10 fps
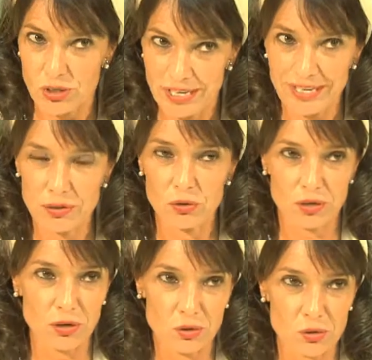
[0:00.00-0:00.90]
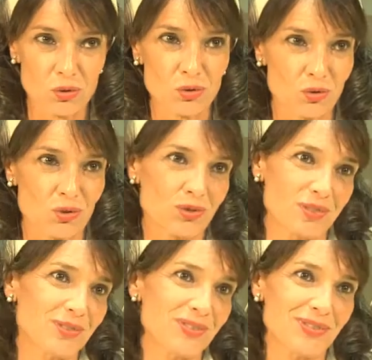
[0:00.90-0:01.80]
elegido ser nosotros,
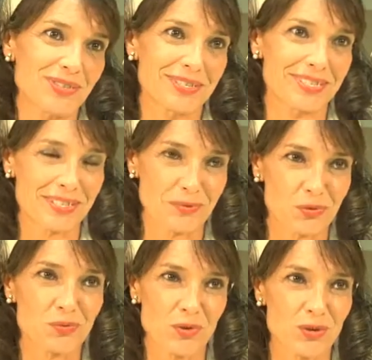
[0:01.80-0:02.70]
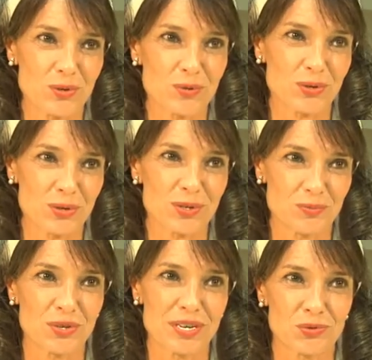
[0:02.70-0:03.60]
entonces estamos muy cómodos y
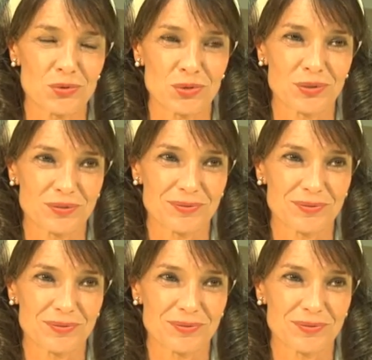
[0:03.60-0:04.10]
muy a gusto.